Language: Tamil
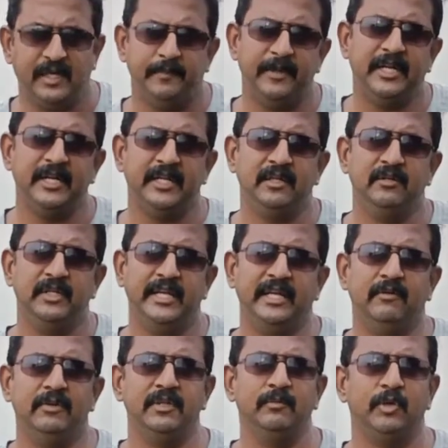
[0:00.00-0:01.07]
இப்படின்றத
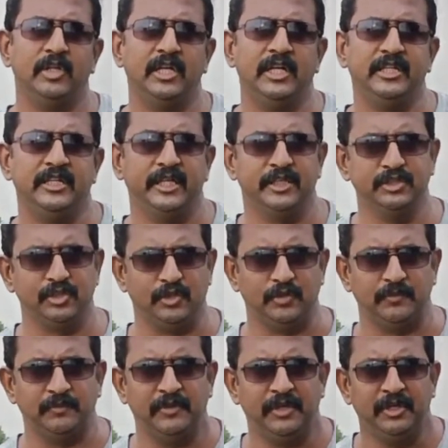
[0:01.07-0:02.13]
நீங்கள் வந்து முதல்ல
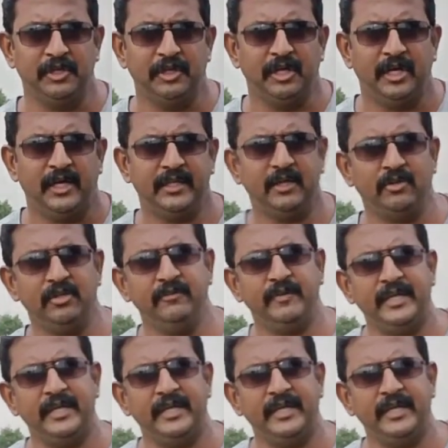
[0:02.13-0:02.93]
தெரிஞ்சுக்கணும் அதாவது